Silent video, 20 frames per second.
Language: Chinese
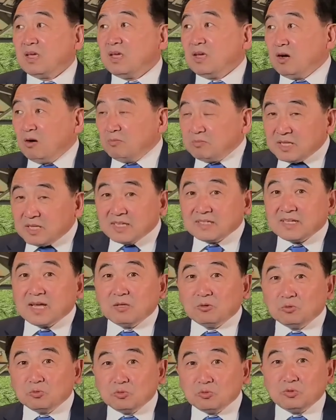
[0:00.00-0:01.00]
我们现在
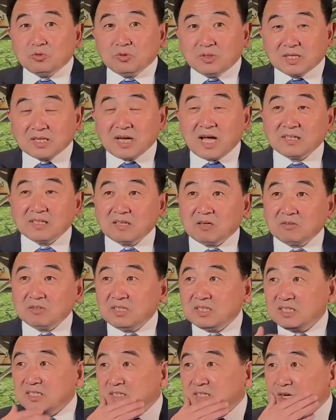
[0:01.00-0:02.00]
陆续的看到一
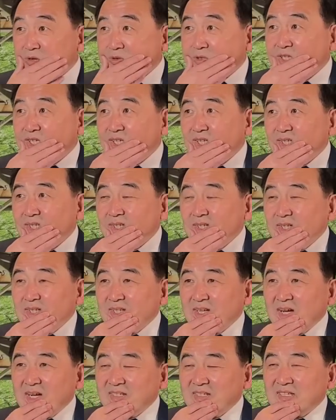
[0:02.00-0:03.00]
些交易，
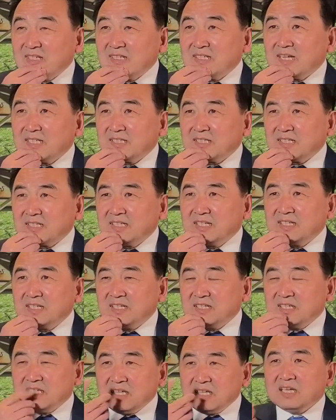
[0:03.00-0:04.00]
他今天登了一
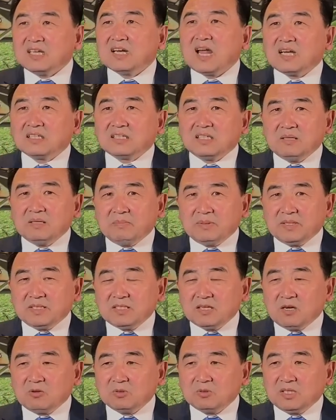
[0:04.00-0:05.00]
个伊朗的一笔
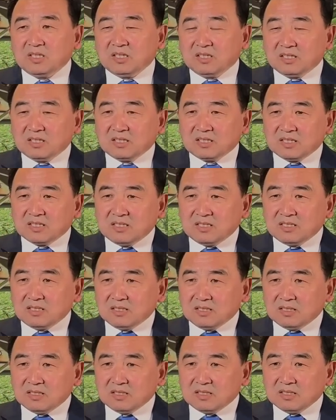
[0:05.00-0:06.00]
交易，跟
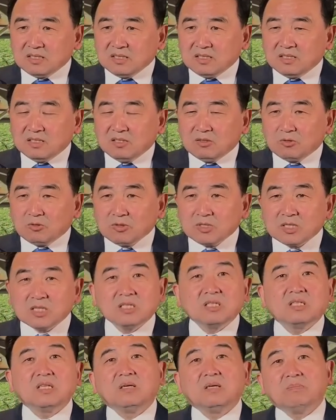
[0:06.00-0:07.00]
俄罗
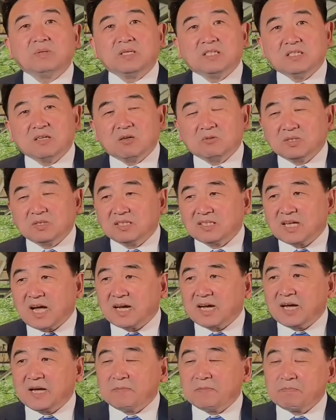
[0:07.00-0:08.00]
斯的一笔交易，大
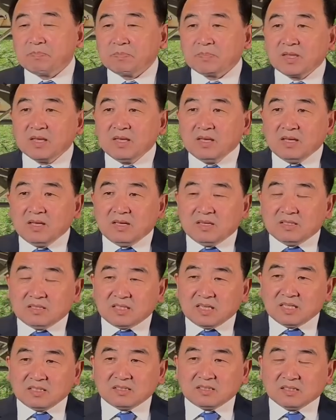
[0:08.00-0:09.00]
概
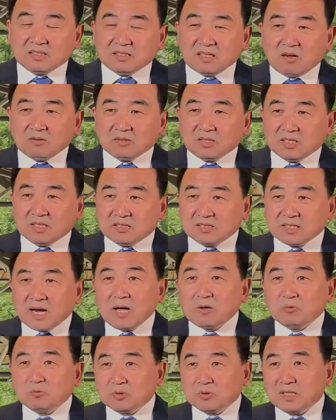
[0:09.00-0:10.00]
牵扯到的
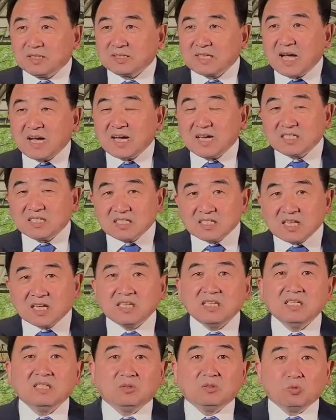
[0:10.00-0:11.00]
债务呢，大概三
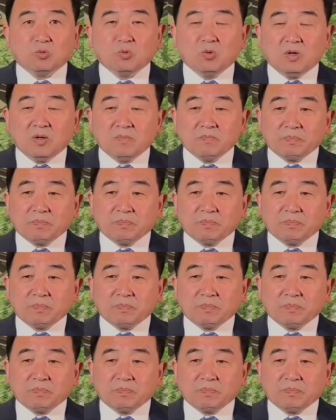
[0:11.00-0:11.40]
亿多。